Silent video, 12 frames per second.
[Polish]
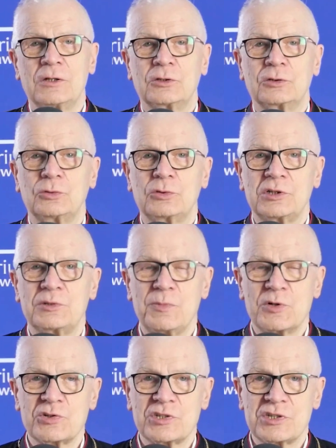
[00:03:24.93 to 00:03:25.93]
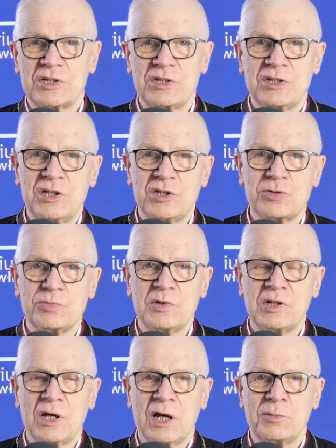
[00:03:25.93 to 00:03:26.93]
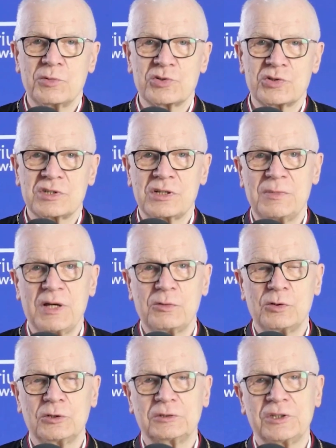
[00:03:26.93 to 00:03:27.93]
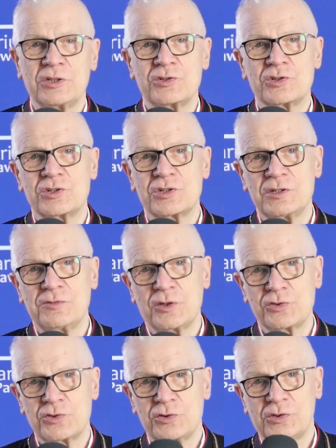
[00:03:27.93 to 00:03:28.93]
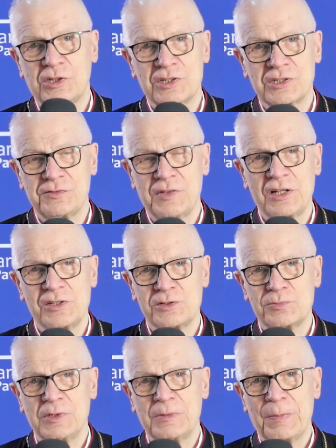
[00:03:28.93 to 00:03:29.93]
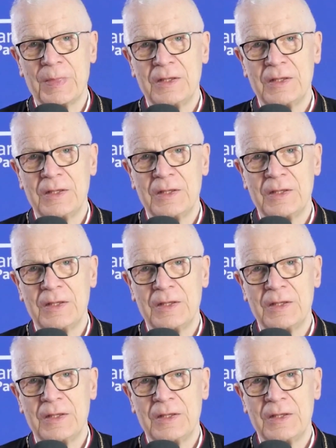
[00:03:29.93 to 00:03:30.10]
których może zraniliśmy, a może za mało tej życzliwości okazywaliśmy.